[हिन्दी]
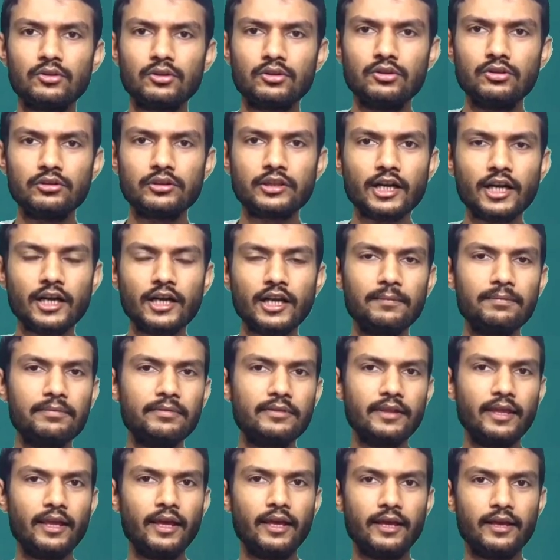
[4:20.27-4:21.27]
तो दूसरा
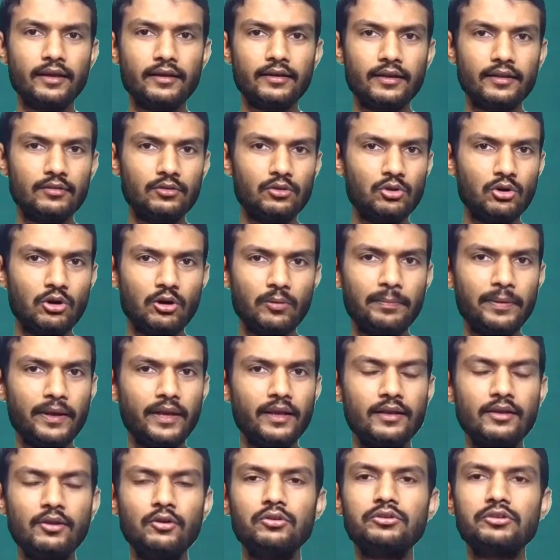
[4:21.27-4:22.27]
टिप्स ये है कि दो
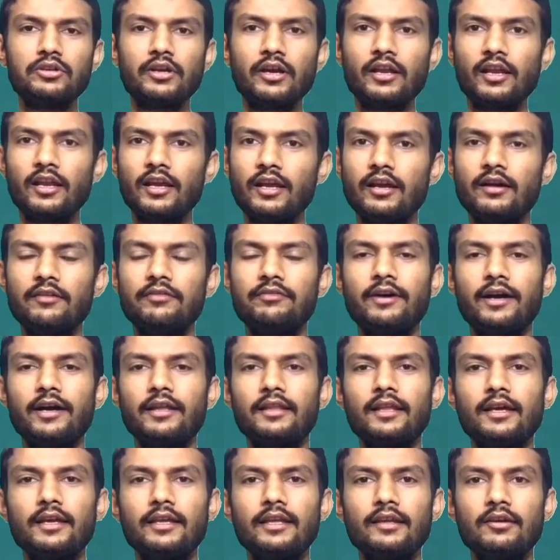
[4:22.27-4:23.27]
पेन यूज करने का
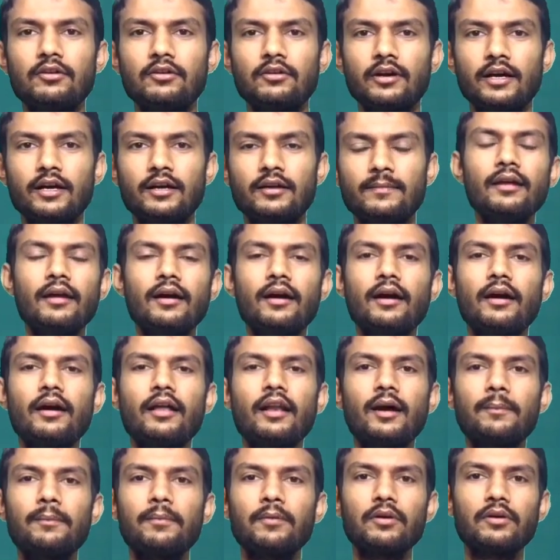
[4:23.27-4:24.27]
फ़ायदा ये होगा
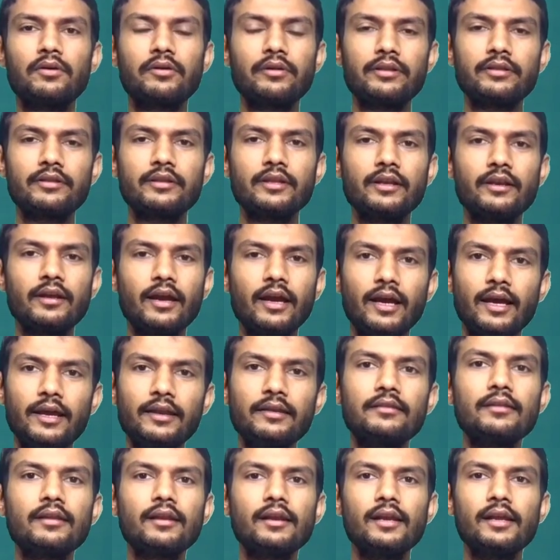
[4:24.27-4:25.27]
अगर आप लोग क्वेश्चन का
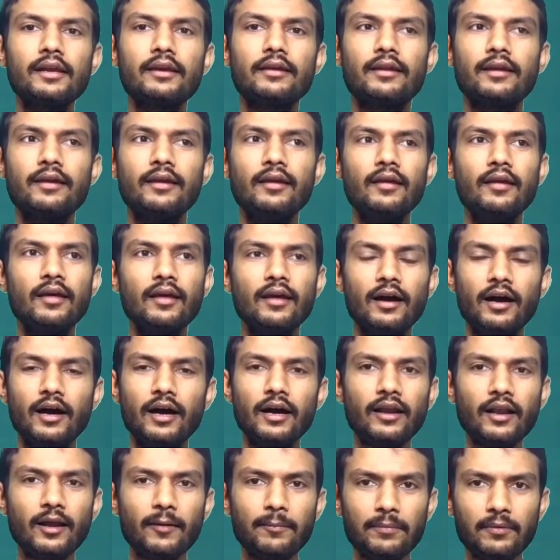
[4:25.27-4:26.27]
आंसर लिख रहे हैं
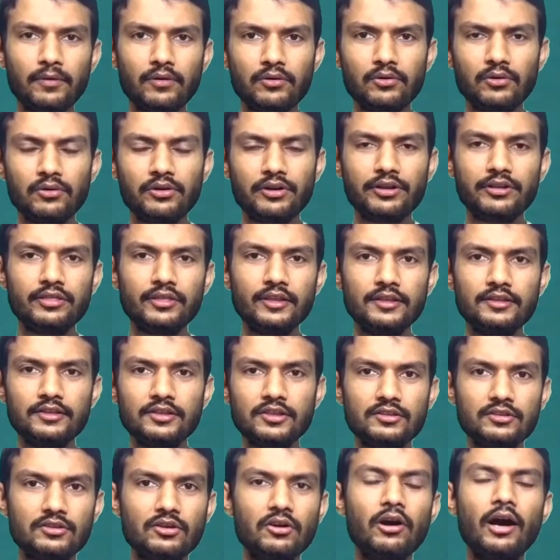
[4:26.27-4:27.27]
अगर आप लोग को किसी
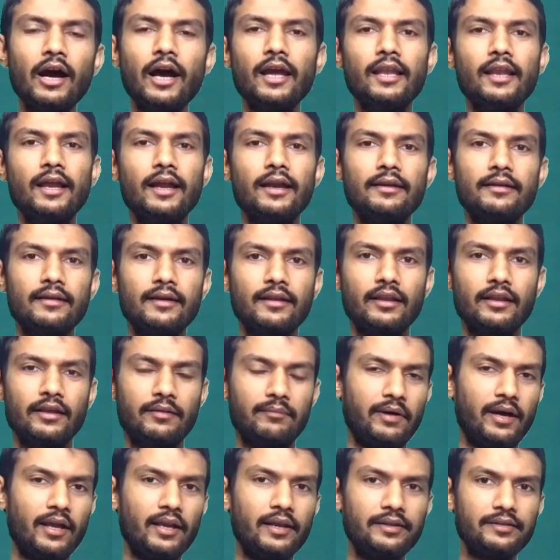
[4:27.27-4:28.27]
चीज़ को हाईलाइट
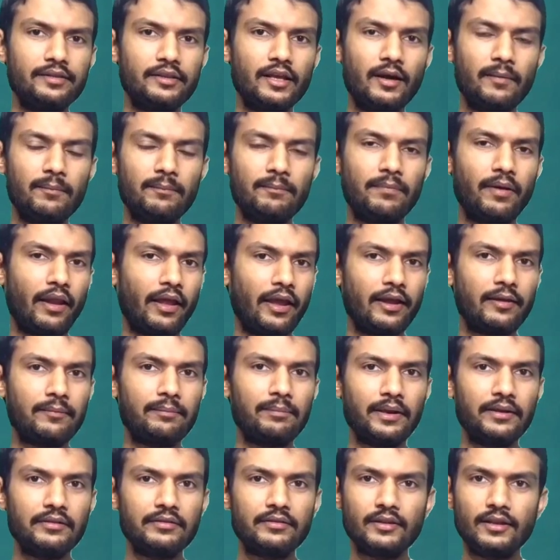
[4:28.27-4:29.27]
करना है मान लेते हैं आप
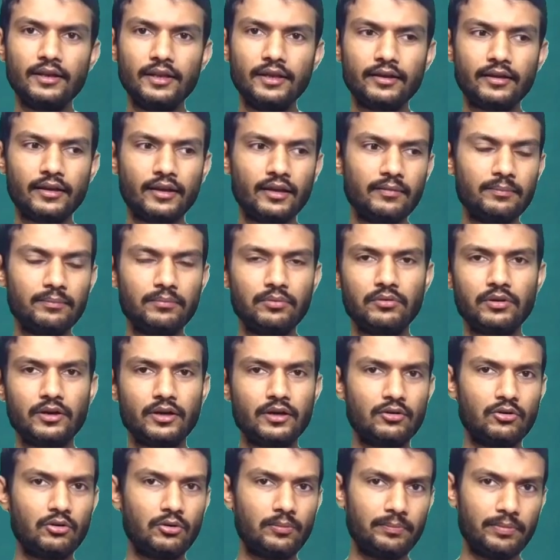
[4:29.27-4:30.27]
ब्लैक पेन से लिख रहे हैं
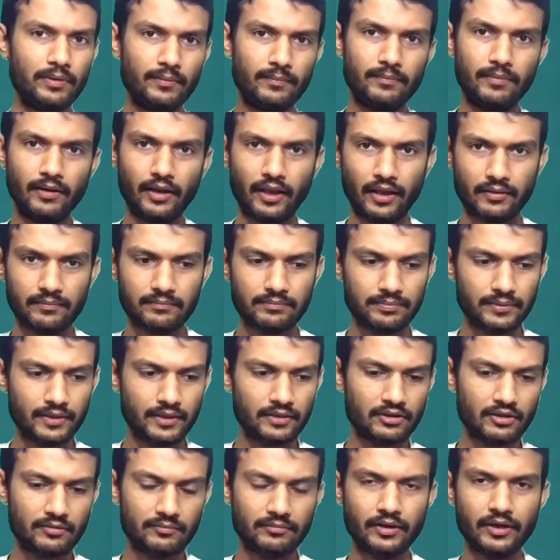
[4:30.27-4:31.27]
पूरा कॉपी ब्लैक
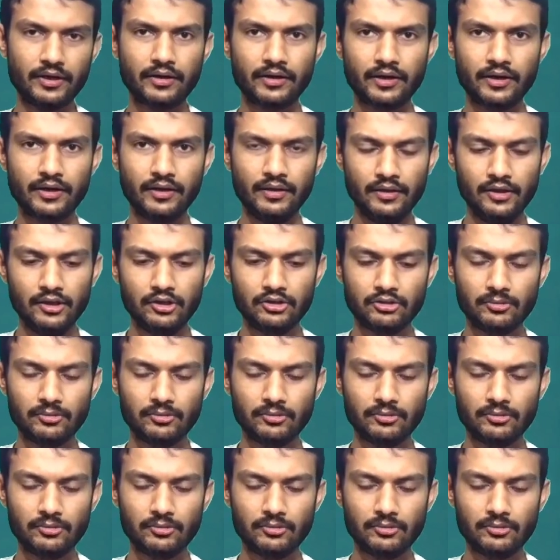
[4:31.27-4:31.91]
पेन से भर रहे हैं